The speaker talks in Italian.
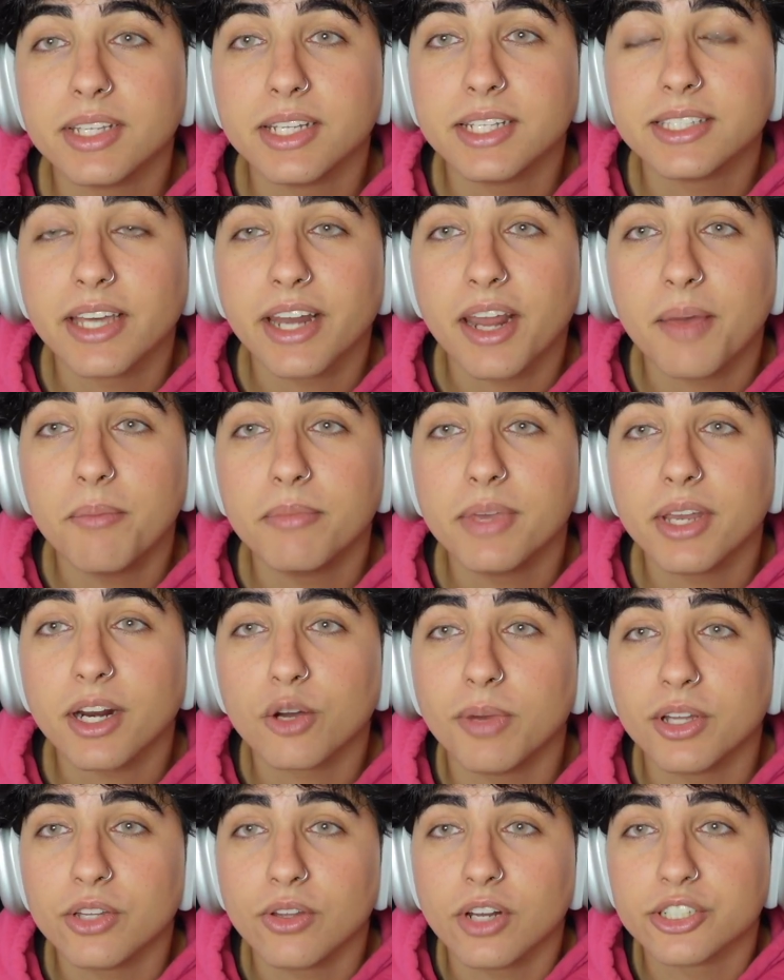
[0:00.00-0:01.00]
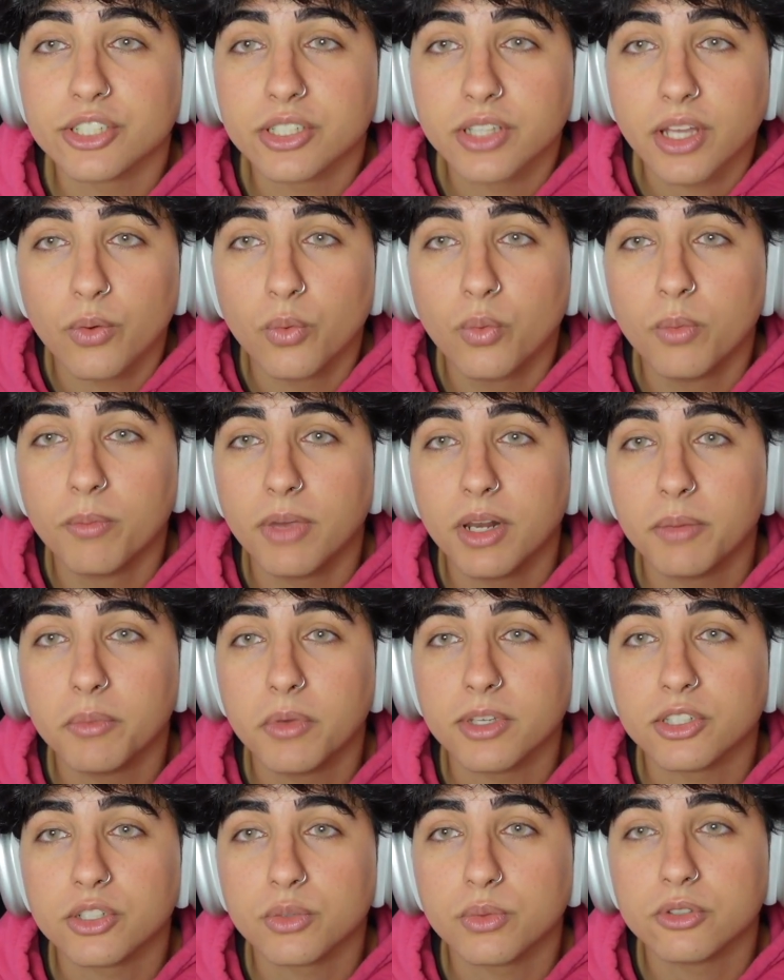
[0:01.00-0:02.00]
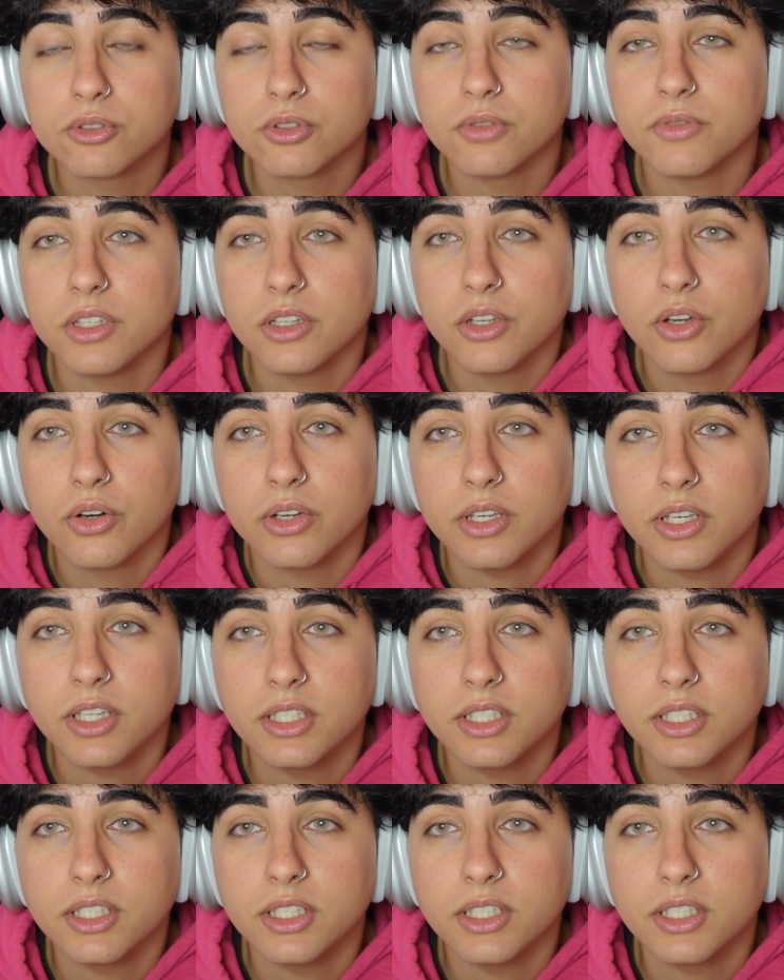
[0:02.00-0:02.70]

di iniziare mi raccomando lasciate un bel mi piace a questo video,